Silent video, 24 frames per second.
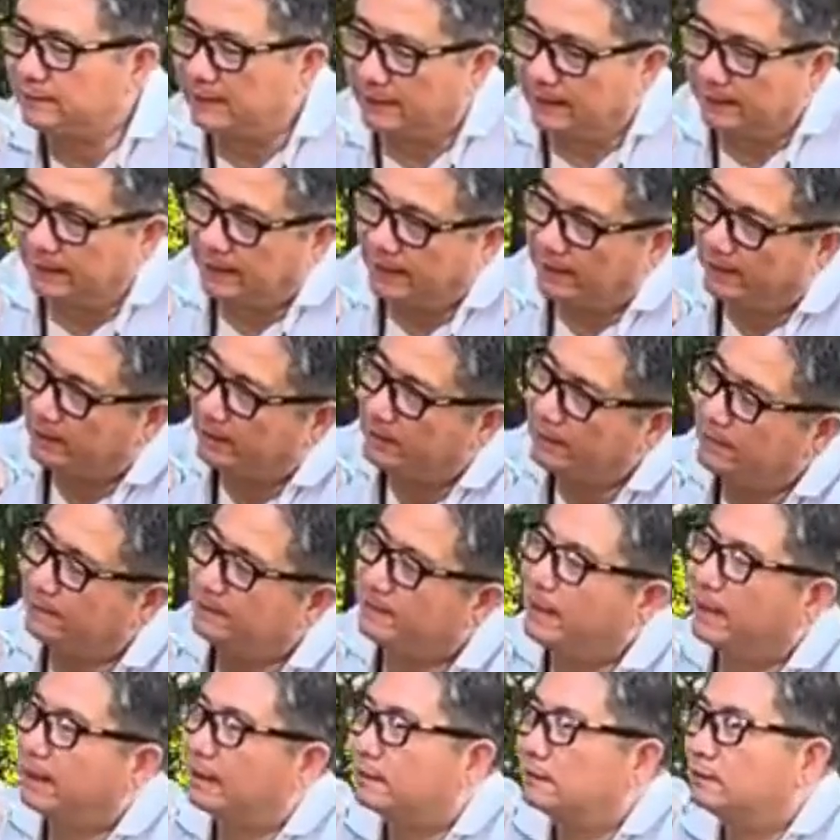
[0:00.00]
tại đại ca
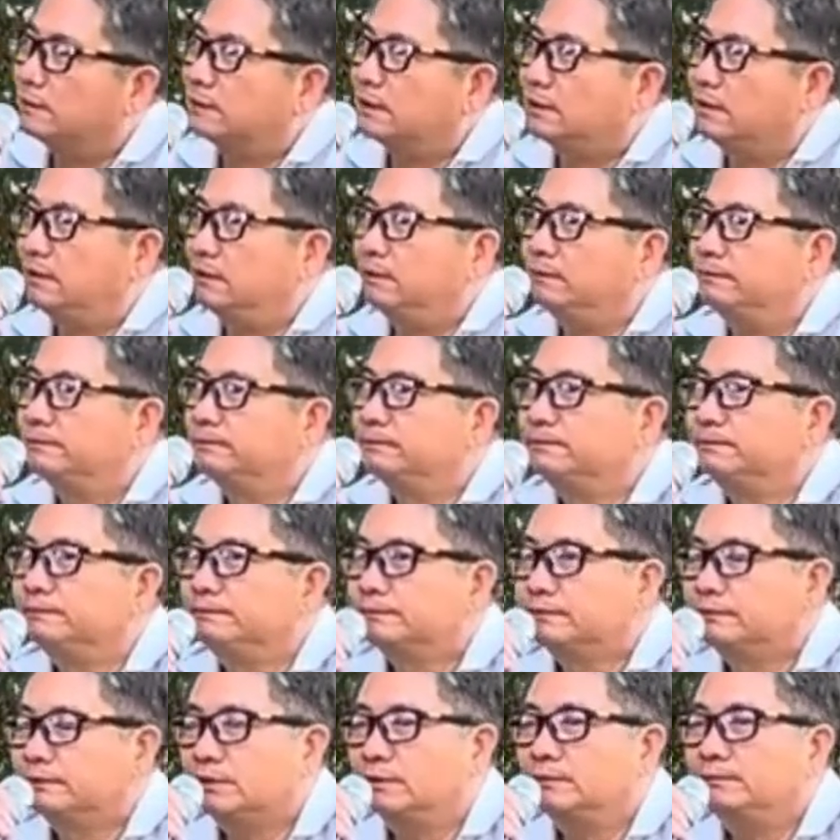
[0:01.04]
diếp đang ở núi kê lúc
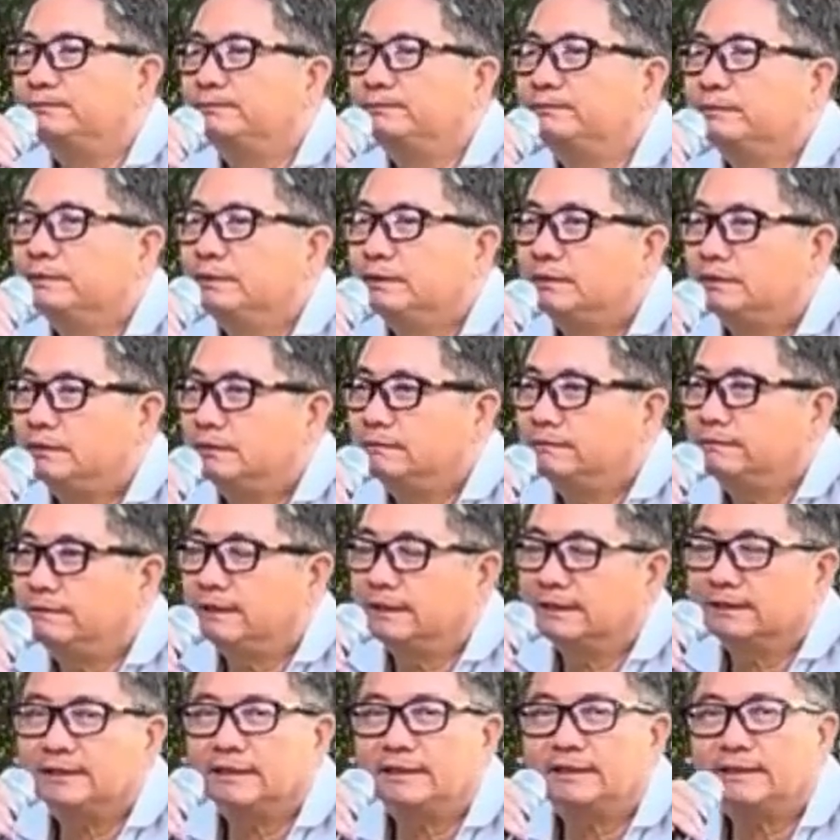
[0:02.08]
túc lúc
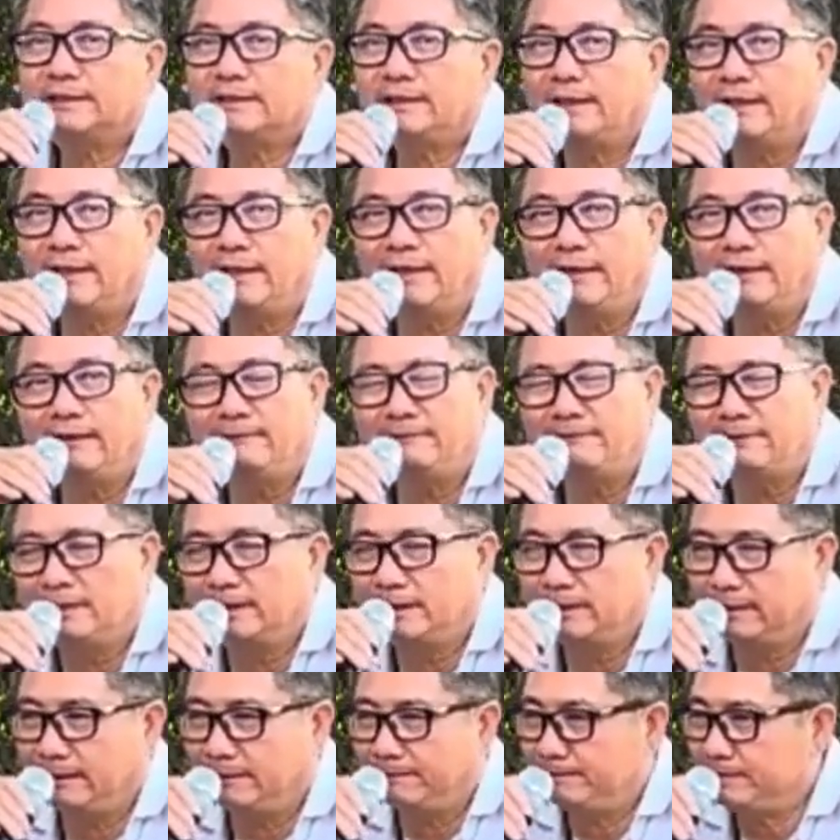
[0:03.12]
phật thích ca
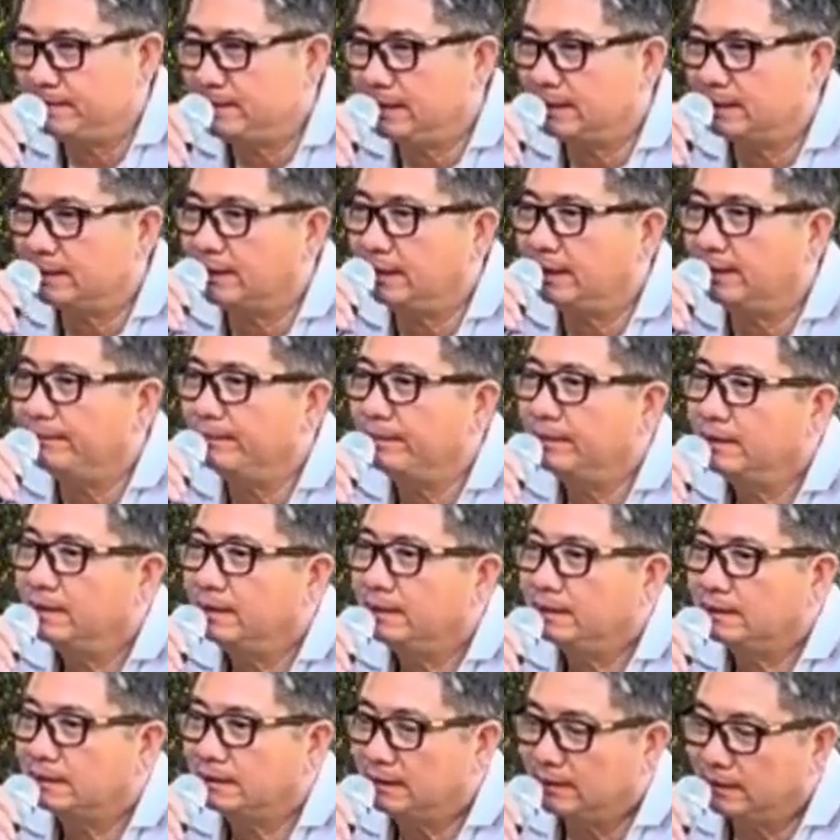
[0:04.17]
mà nhập diệt á
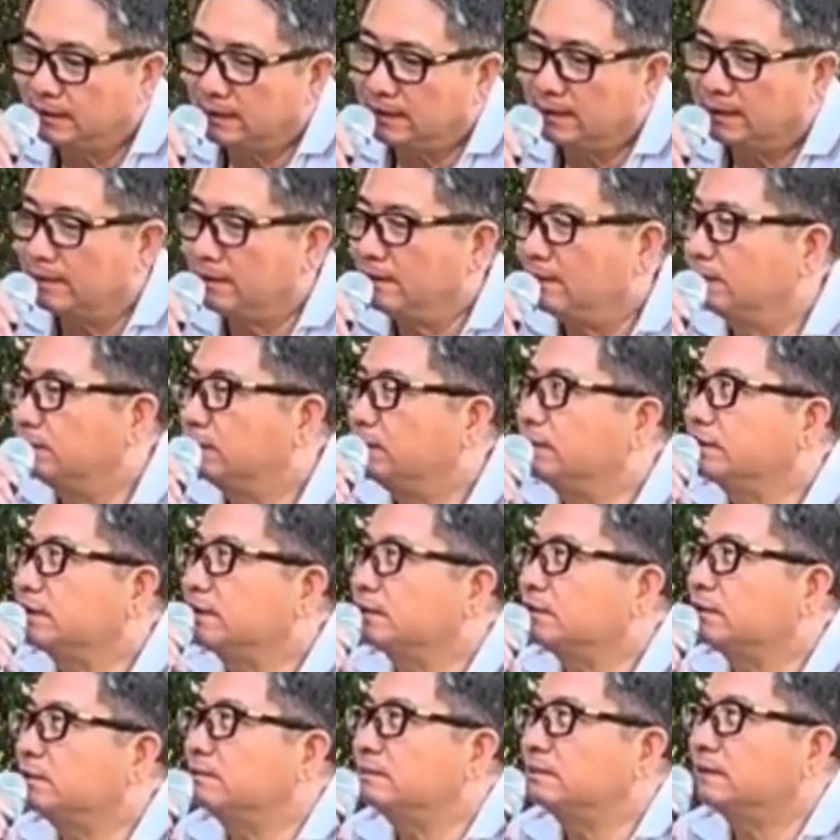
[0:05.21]
thì ngài vô núi
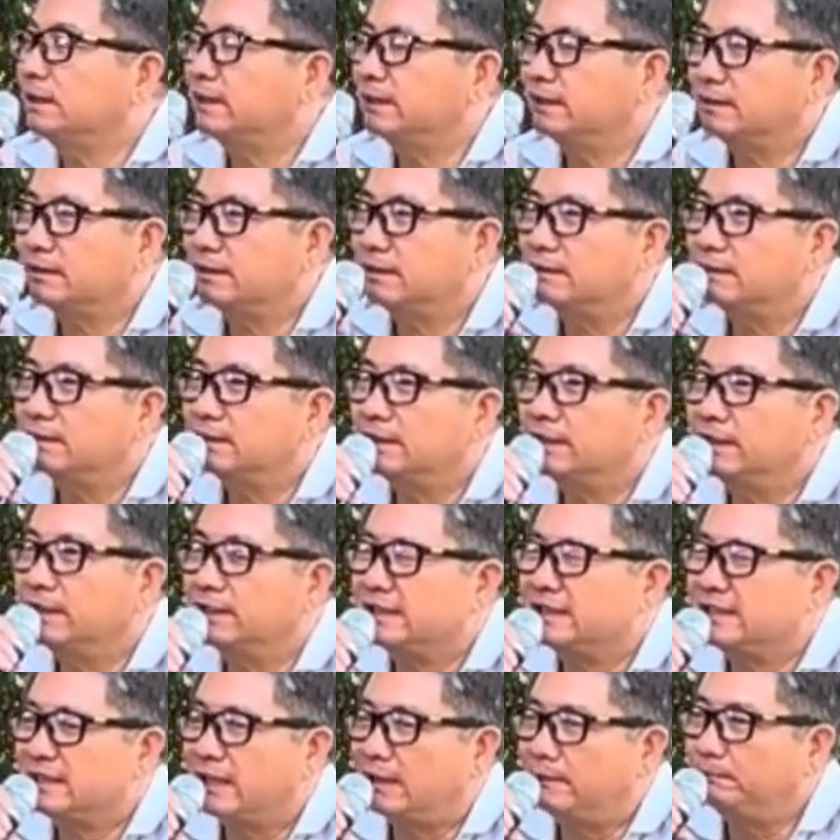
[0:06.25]
cây túc ngài thằng ngồi
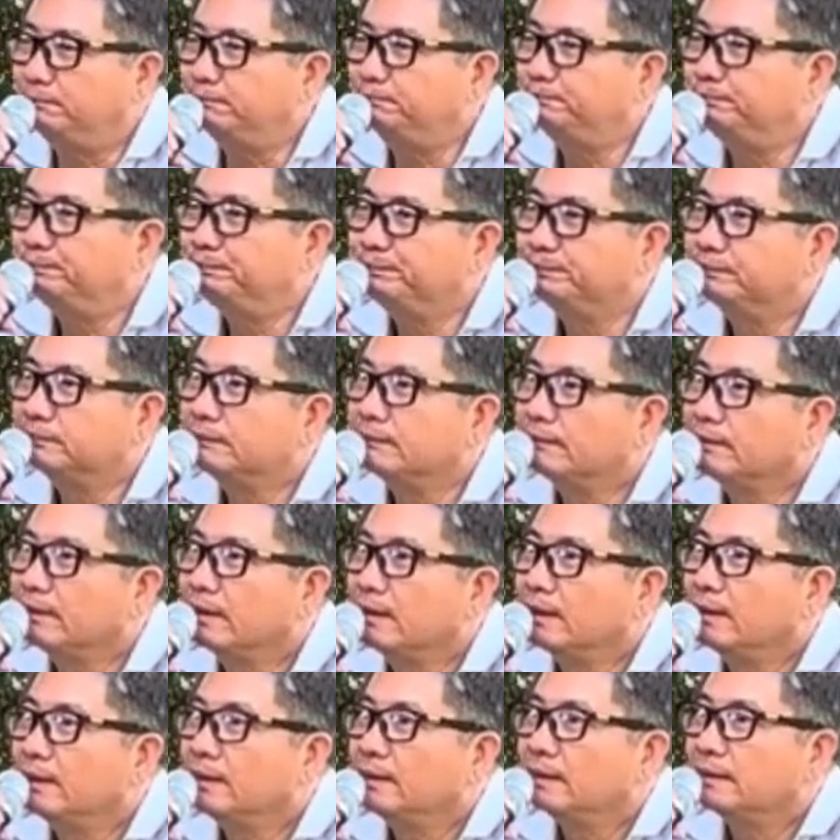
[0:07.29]
thiền chậm,
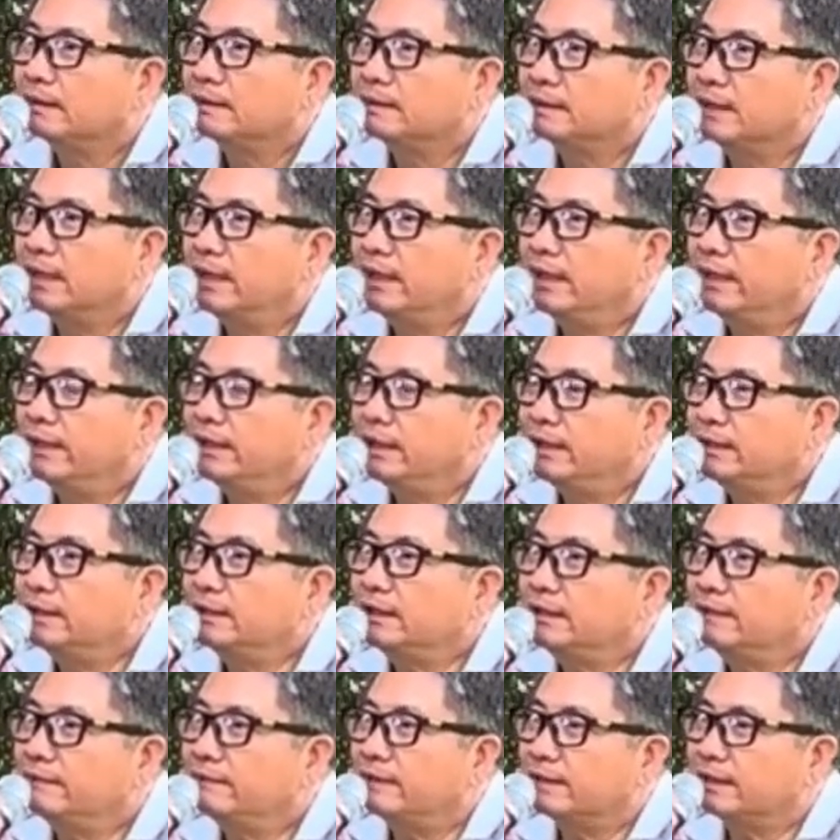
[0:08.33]
để đến
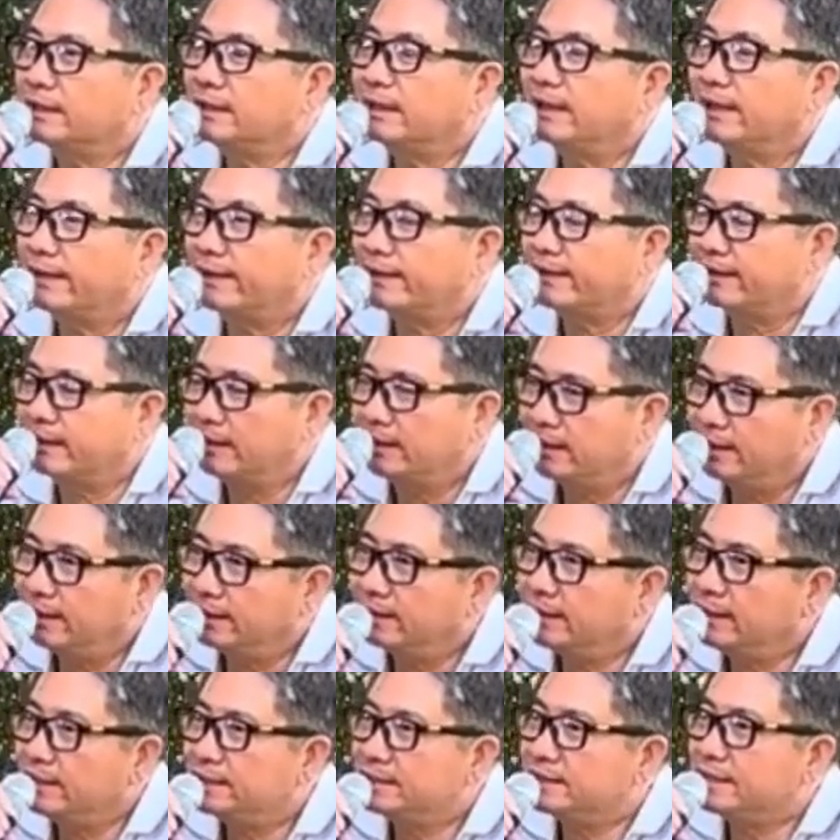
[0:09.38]
khi phật di lạc ra
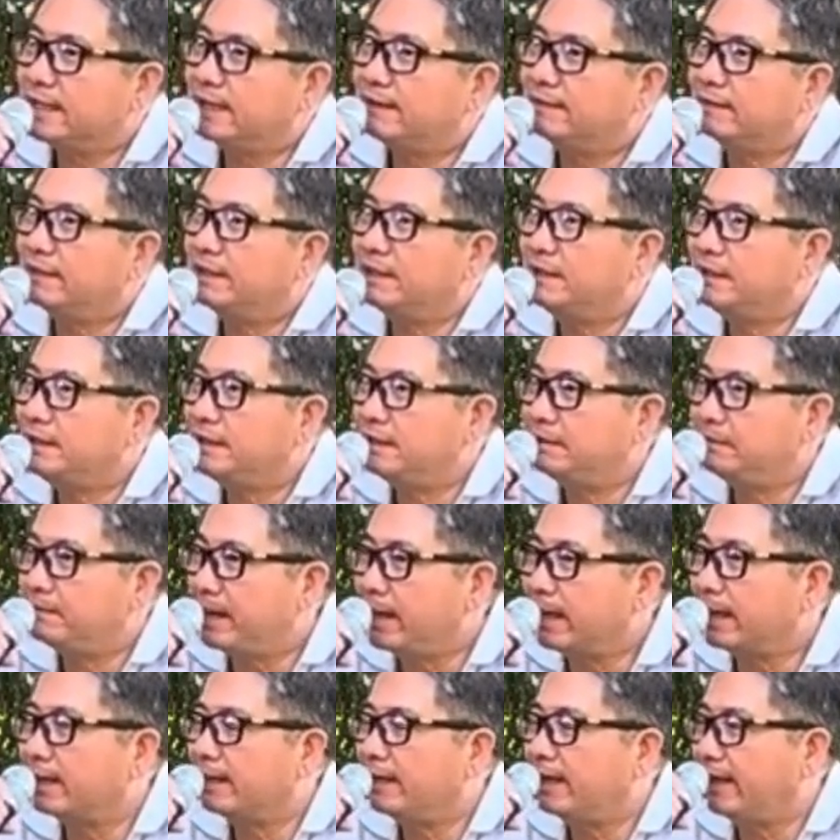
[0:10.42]
đời thì trao y
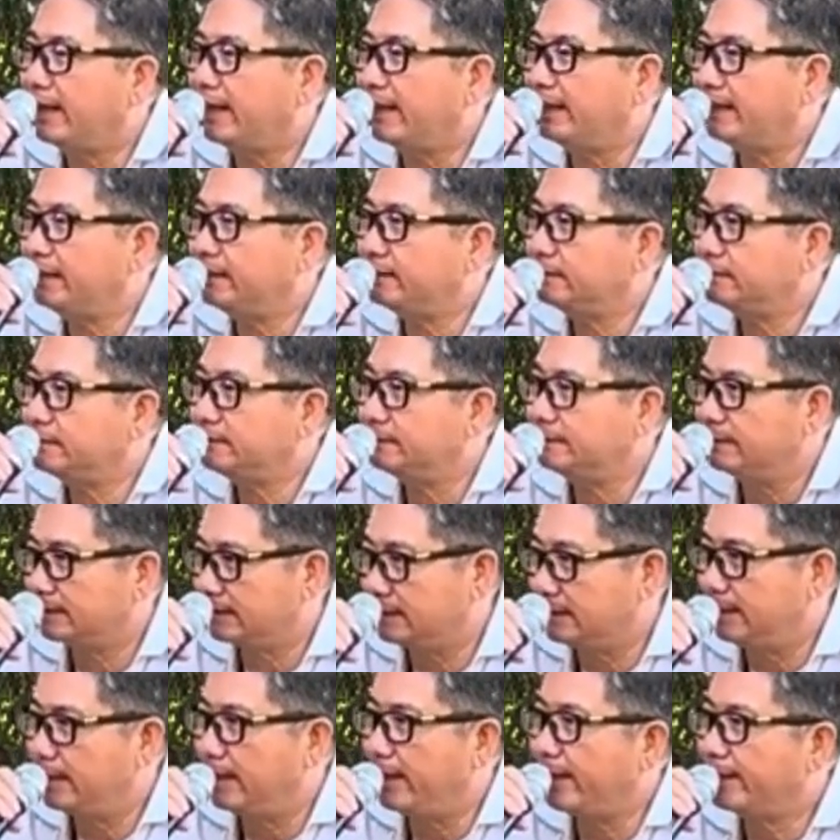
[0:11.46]
bác lại cho phật
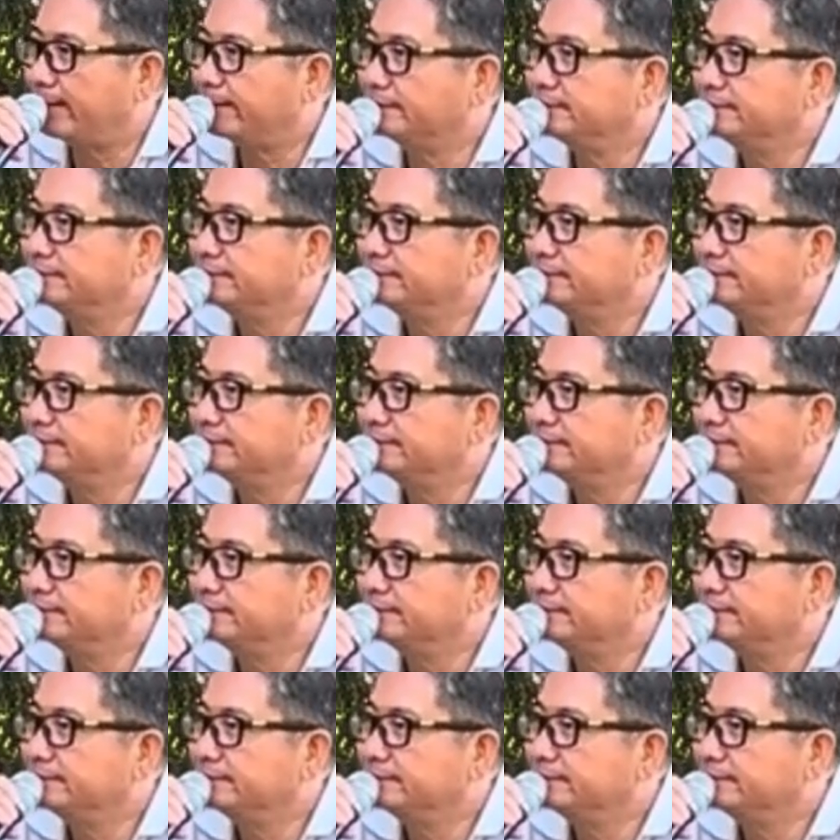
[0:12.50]
di lạc